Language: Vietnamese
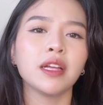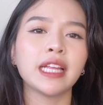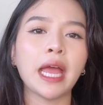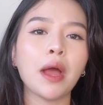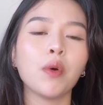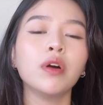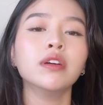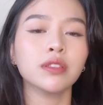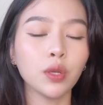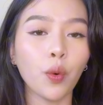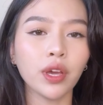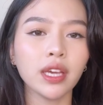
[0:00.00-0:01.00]
theo hứng
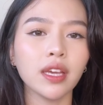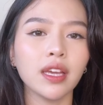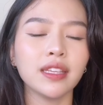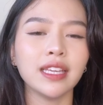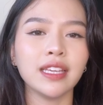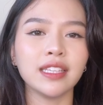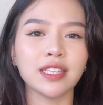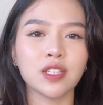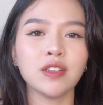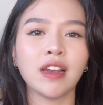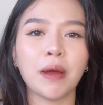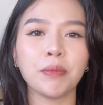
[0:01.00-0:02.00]
thôi ấy, thì thật
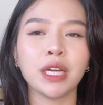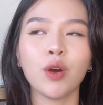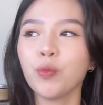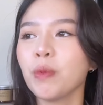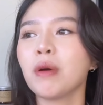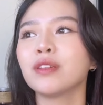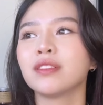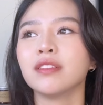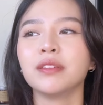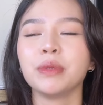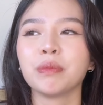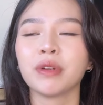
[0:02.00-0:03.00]
sự là mình không biết bao
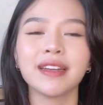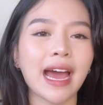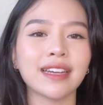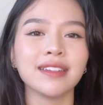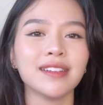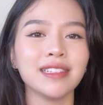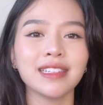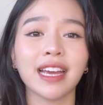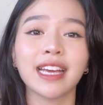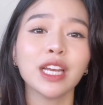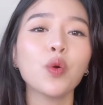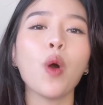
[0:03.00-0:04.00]
giờ mình mới đạt được những cái
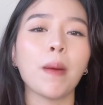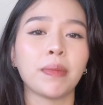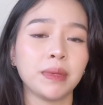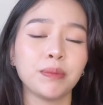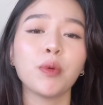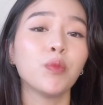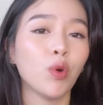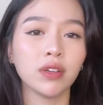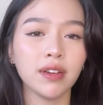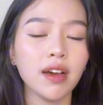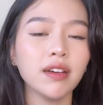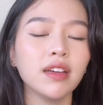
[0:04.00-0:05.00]
kết quả mà mình mong muốn
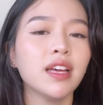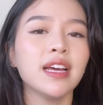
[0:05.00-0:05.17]
nữa